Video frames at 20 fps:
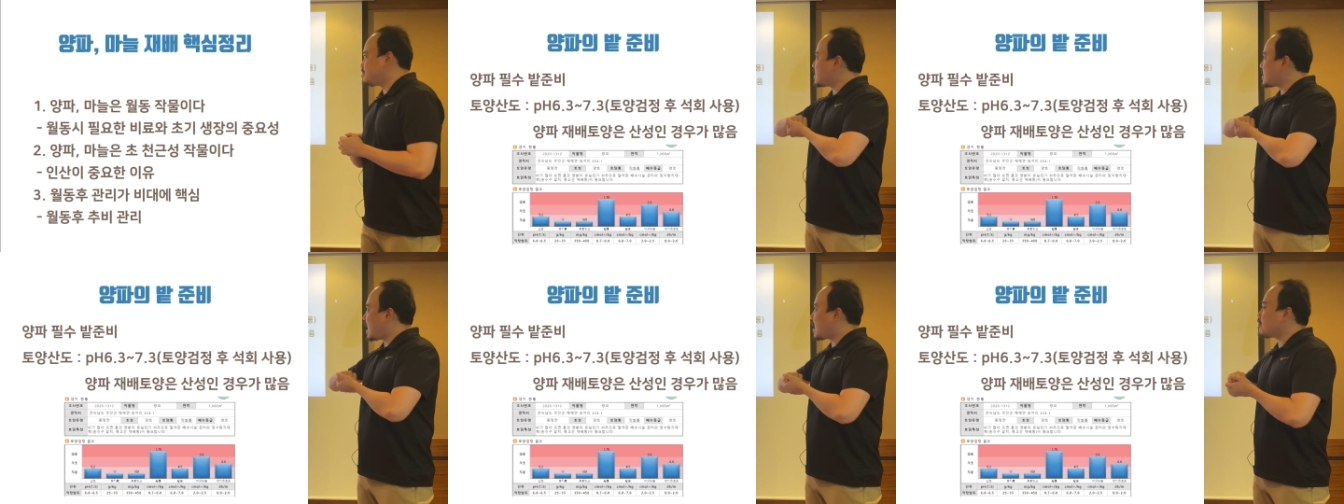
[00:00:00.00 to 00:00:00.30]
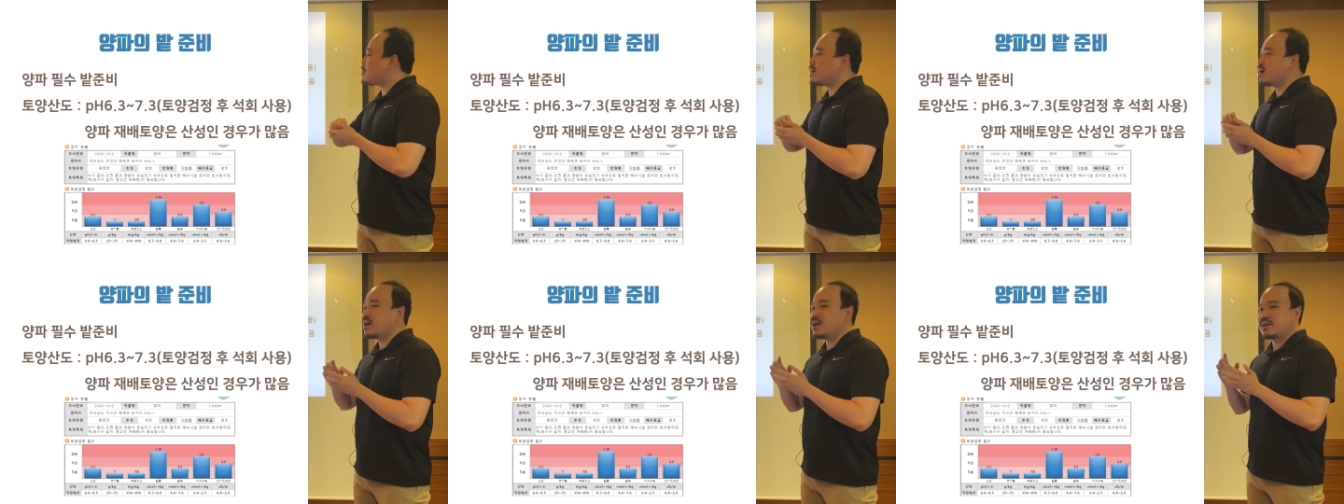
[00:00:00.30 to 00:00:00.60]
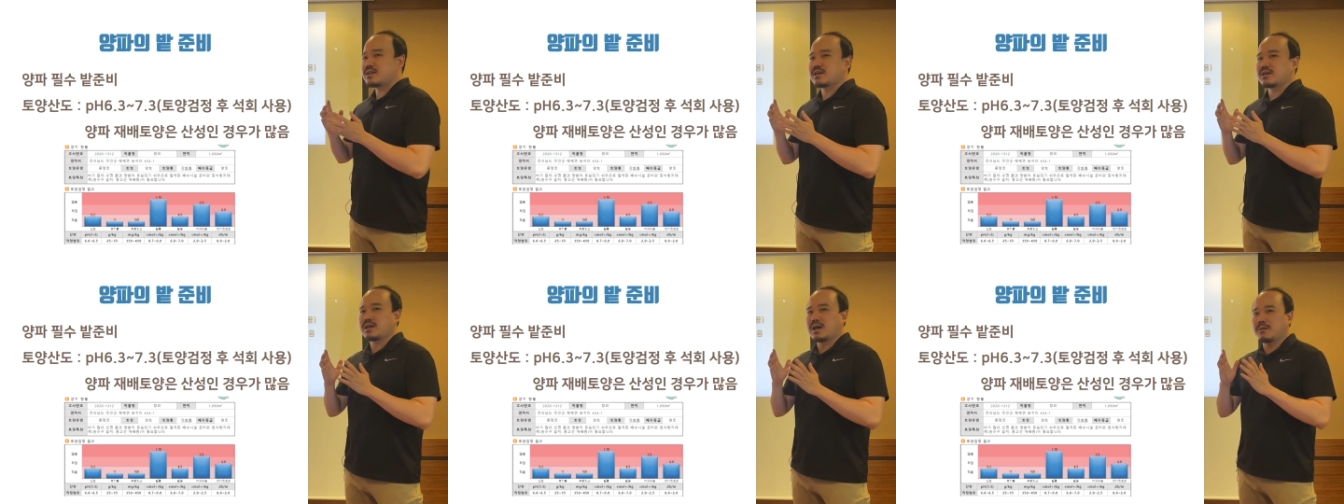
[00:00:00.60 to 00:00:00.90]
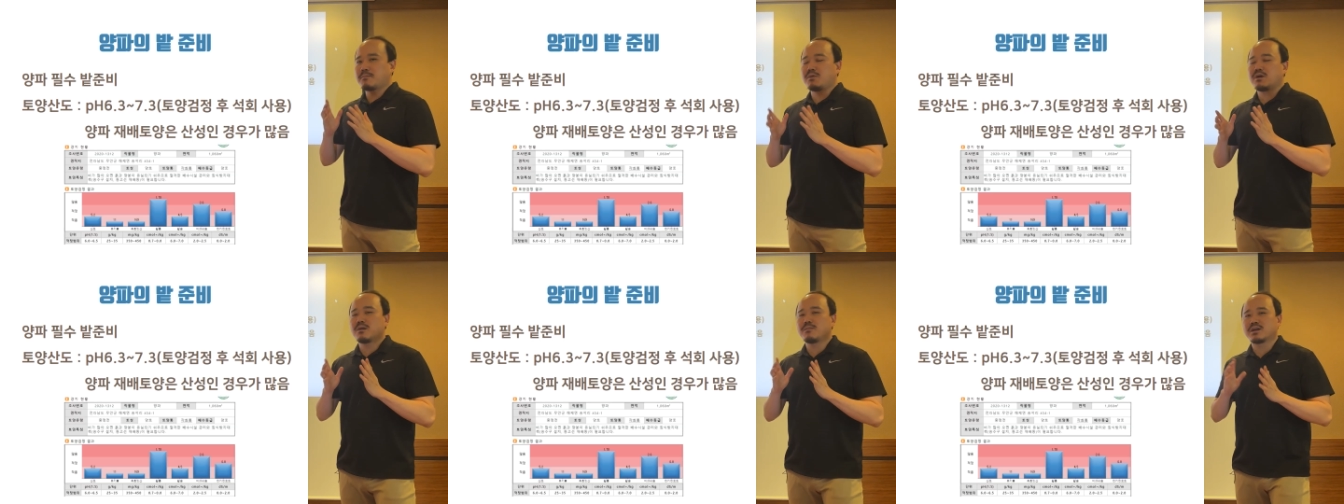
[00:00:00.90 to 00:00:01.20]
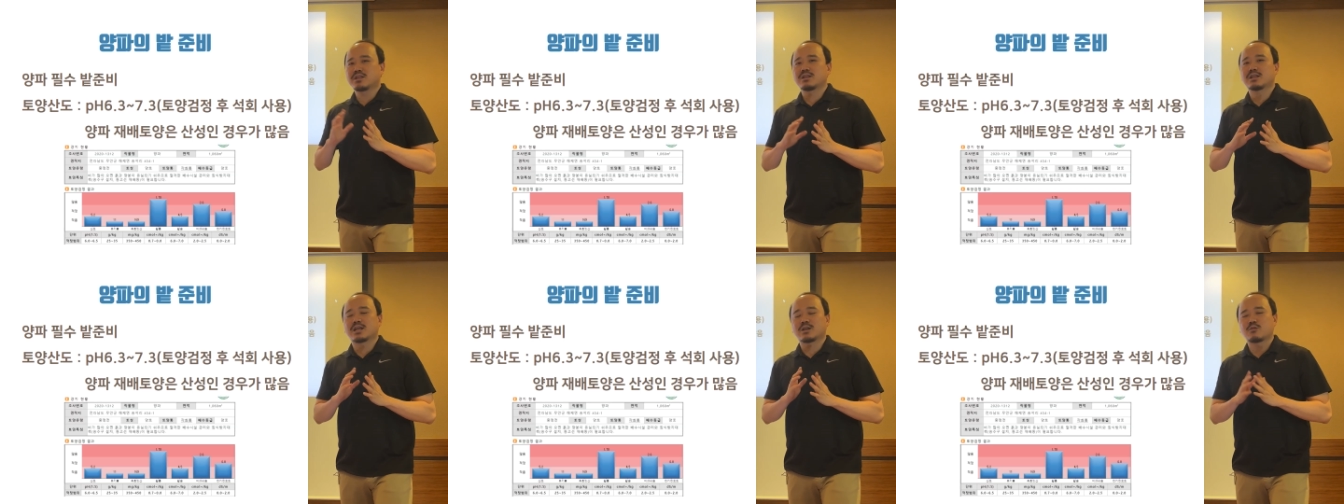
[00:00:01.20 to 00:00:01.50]
양파에 이제 양파와
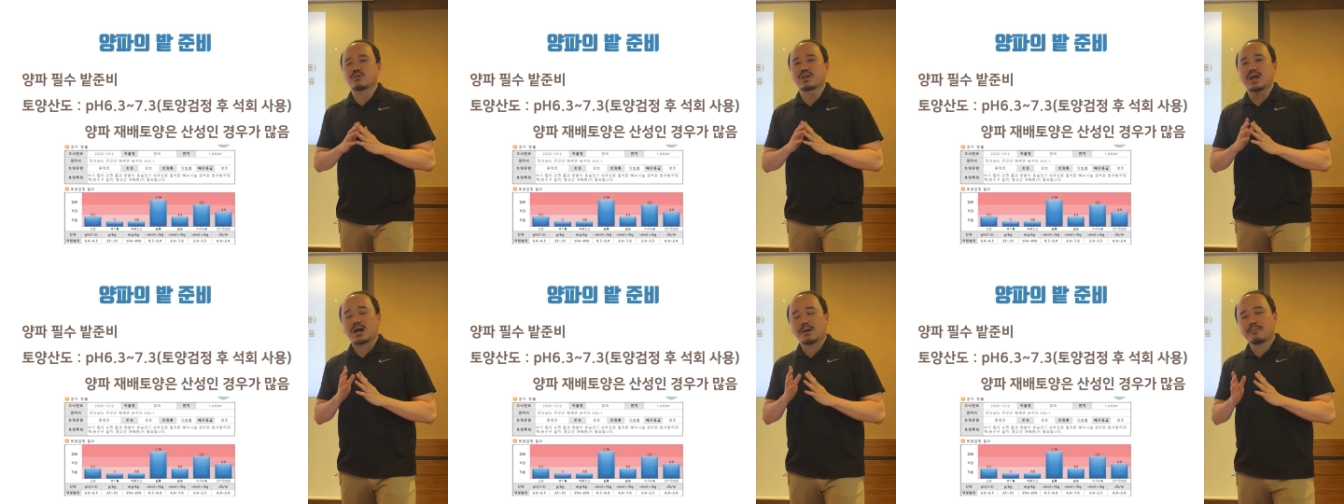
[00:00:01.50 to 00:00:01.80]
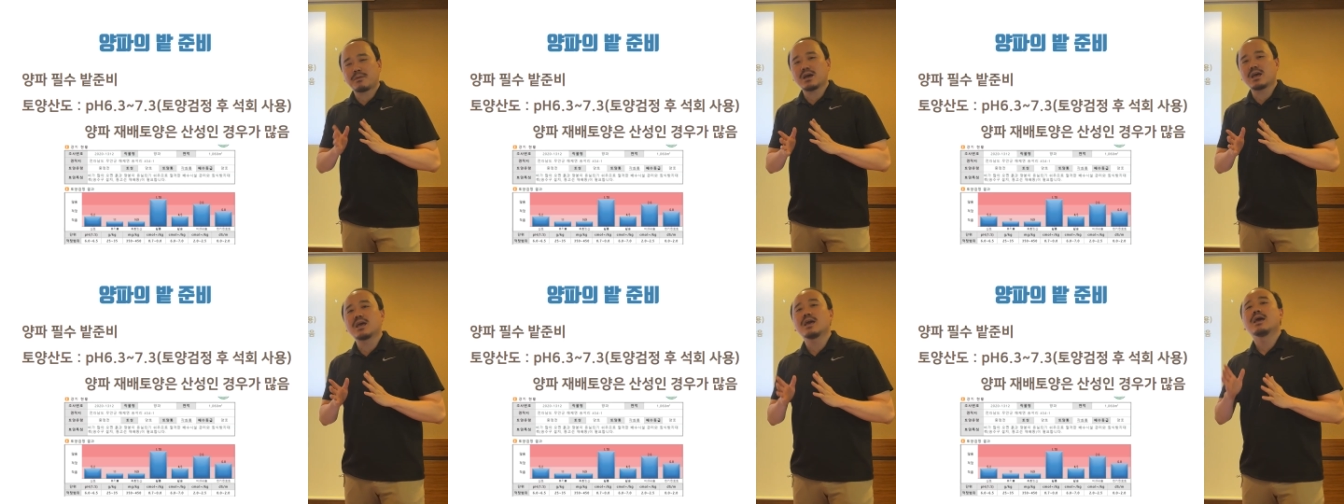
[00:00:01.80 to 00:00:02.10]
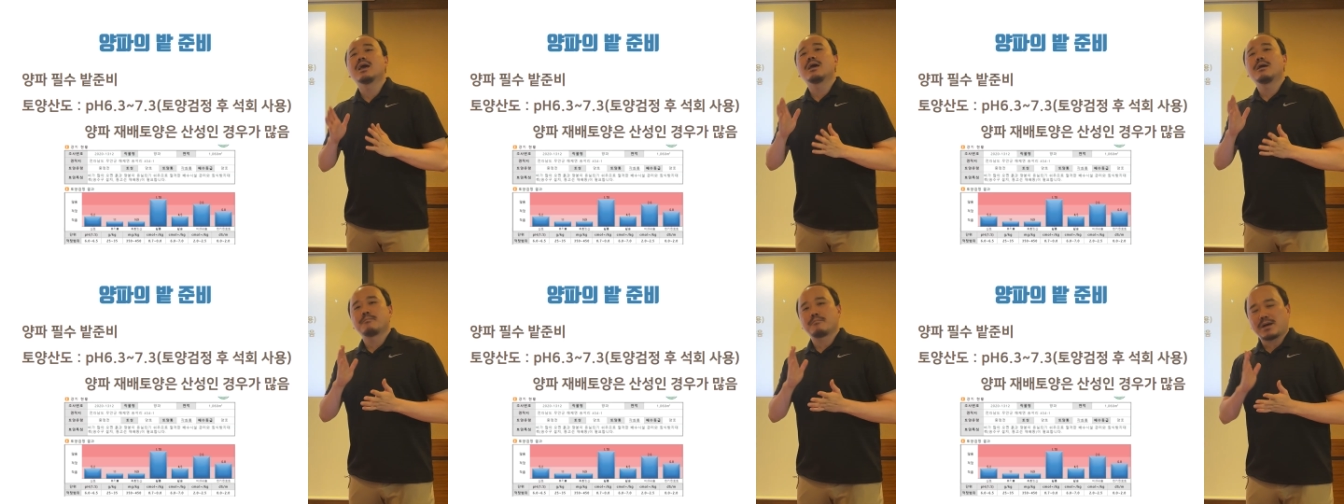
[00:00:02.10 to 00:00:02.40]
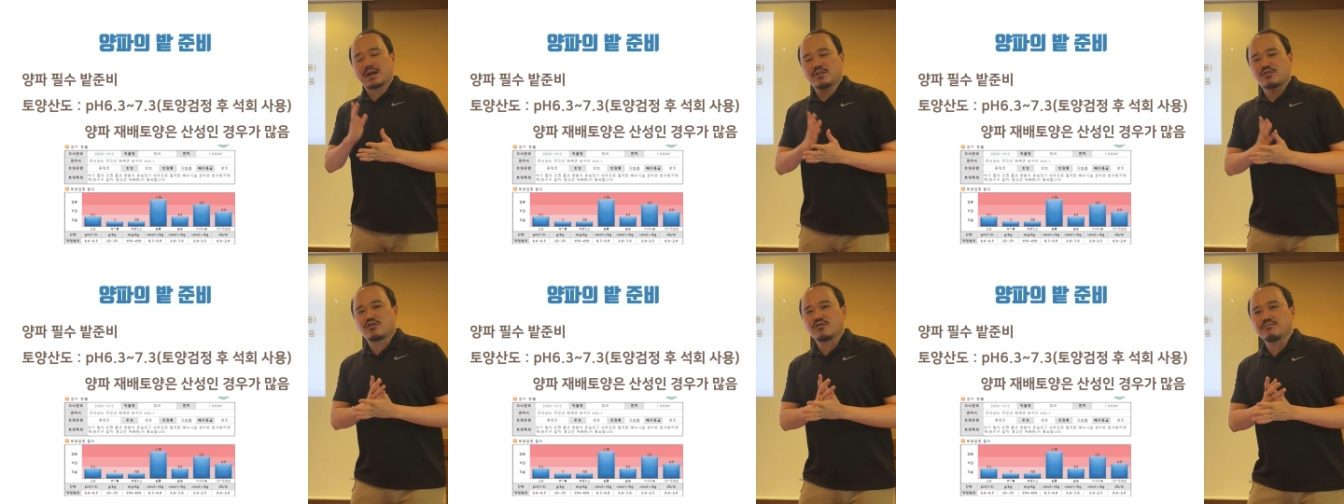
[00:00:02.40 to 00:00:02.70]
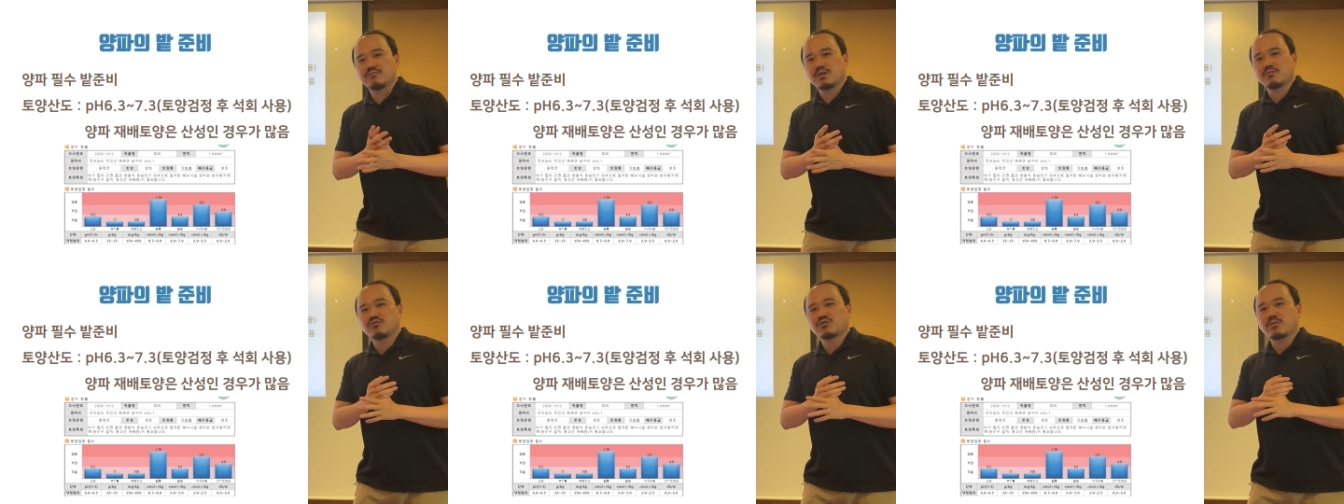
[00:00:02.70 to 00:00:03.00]
마늘 나눠서 양파의 밭
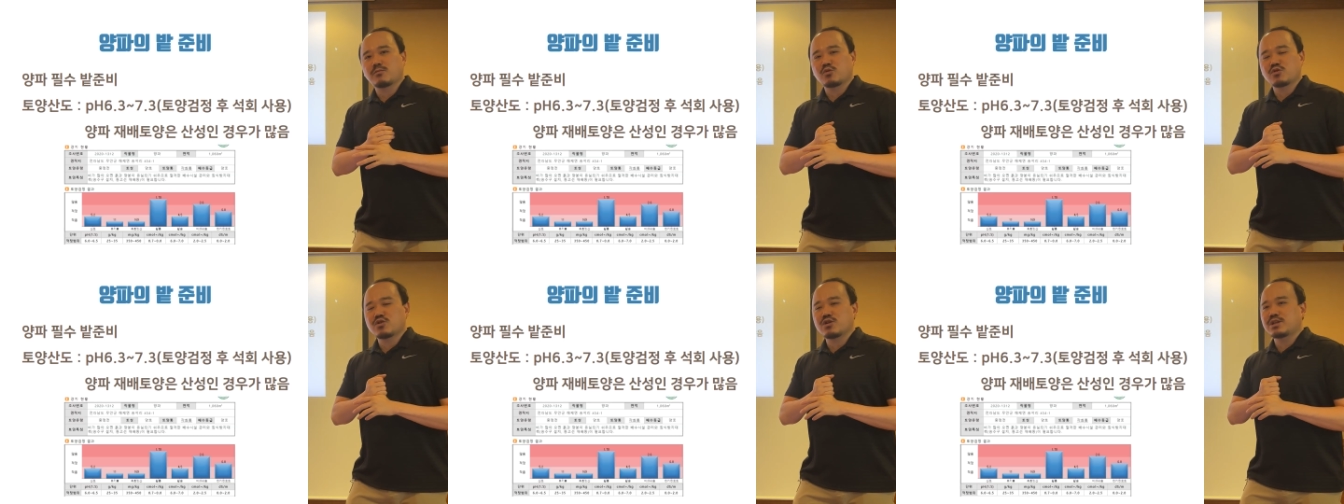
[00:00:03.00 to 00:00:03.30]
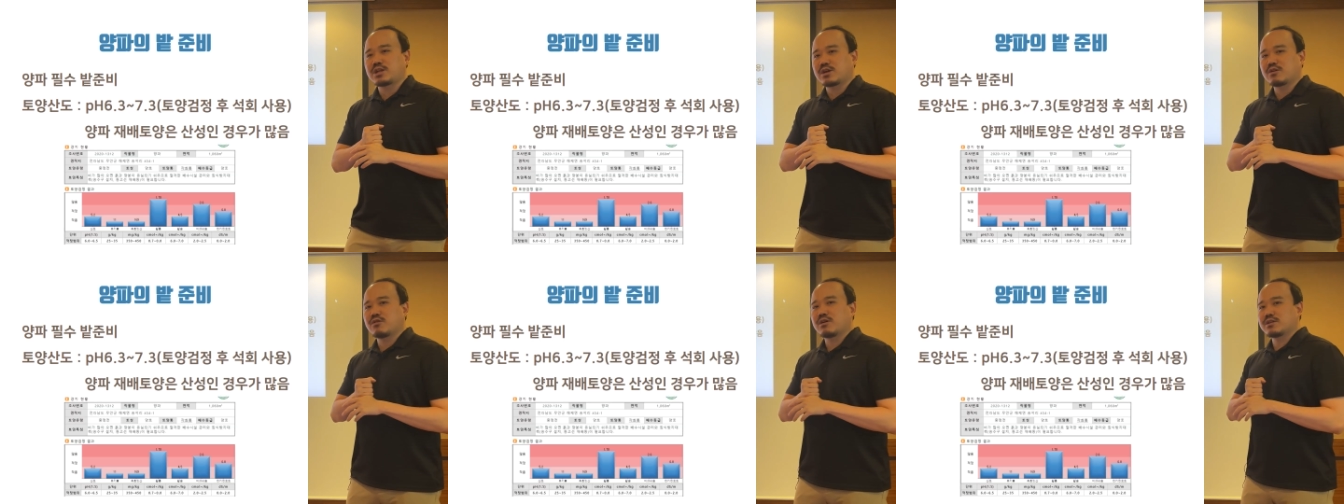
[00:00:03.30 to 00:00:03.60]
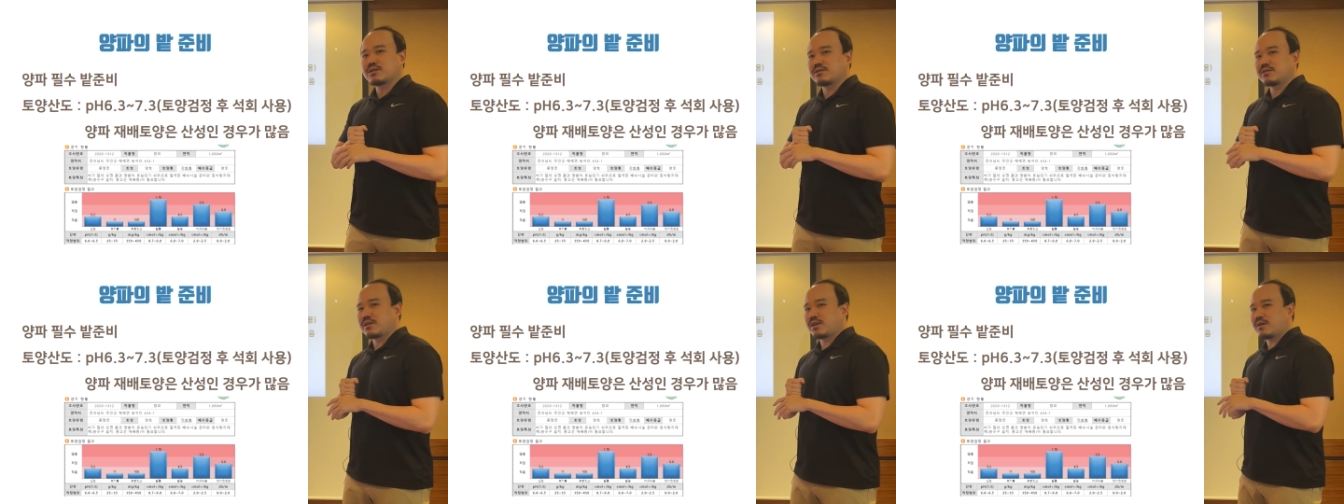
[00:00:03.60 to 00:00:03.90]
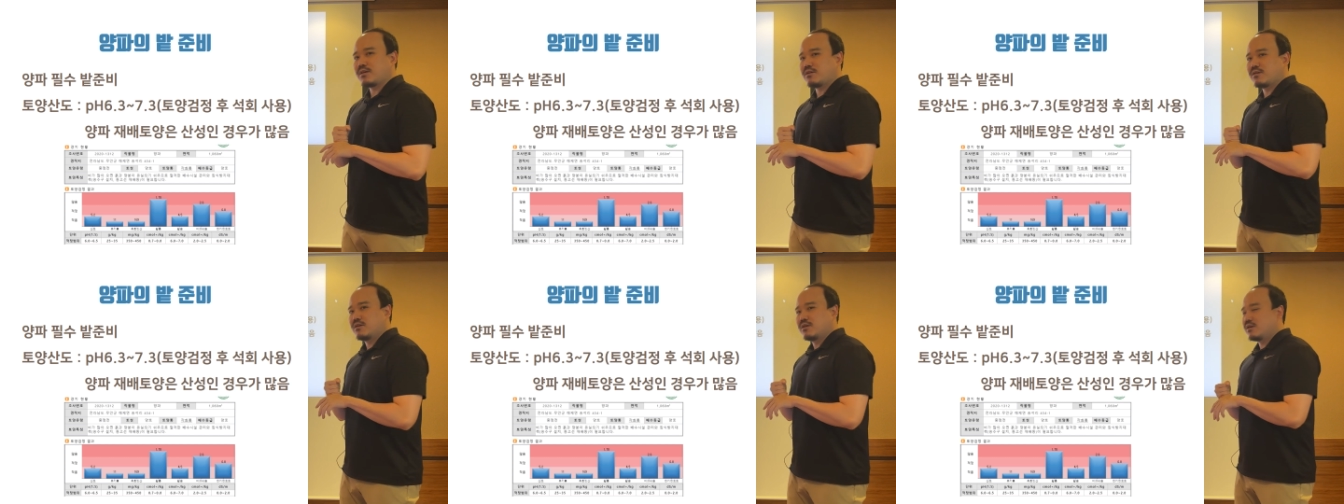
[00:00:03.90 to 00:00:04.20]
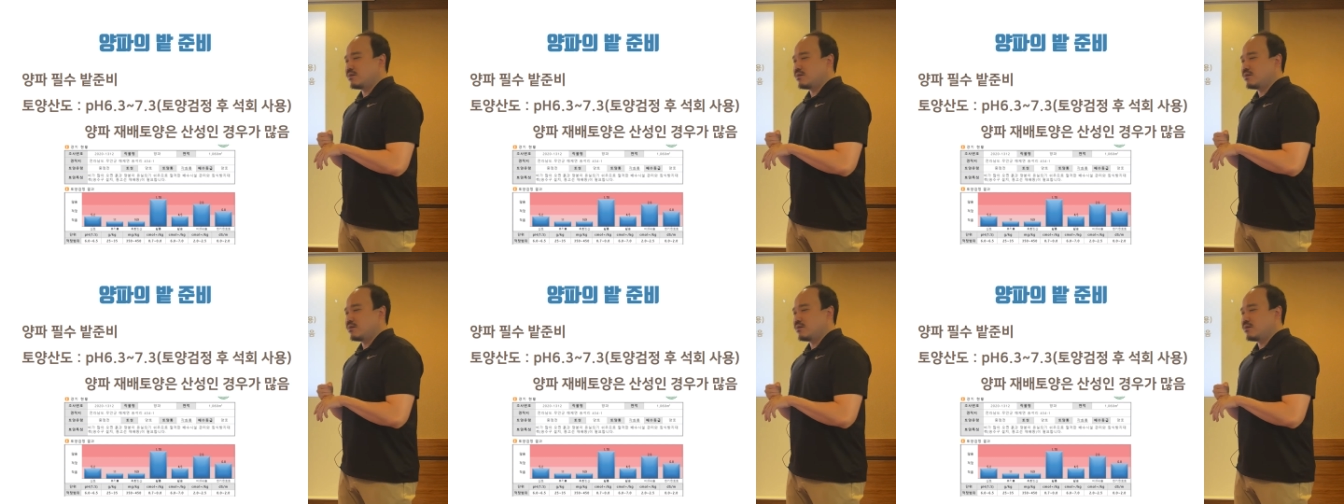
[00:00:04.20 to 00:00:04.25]
준비부터 보셔야 될 것 같은데요.